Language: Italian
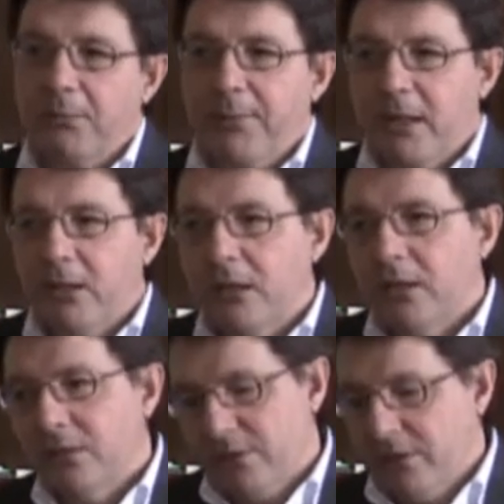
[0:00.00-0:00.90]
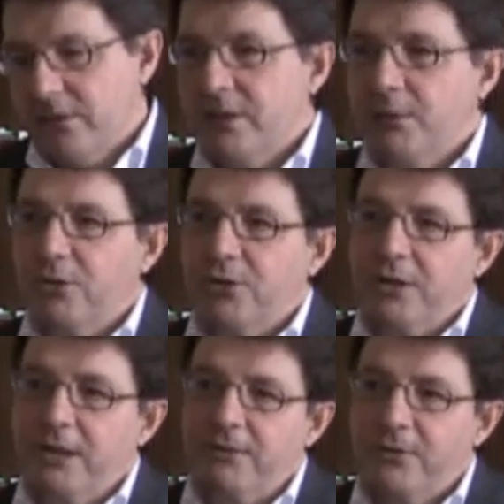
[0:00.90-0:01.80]
Però, diciamo
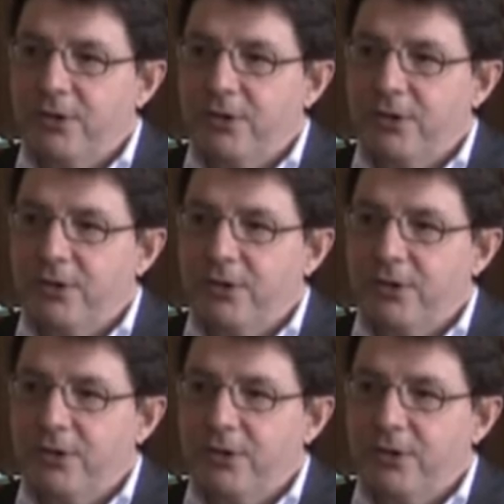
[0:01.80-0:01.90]
così,